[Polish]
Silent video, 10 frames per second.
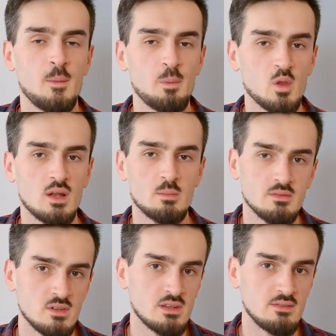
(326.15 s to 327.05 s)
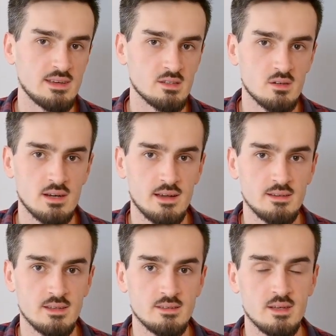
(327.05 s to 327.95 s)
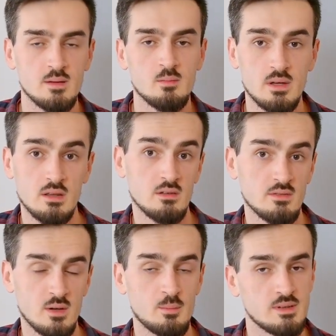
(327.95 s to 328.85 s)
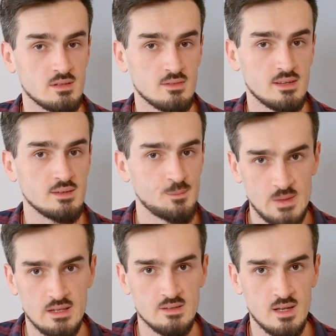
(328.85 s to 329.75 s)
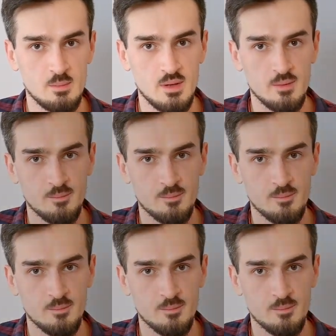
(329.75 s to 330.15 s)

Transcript: to na pewno te większe organizacje będą Wam pasować nieco lepiej.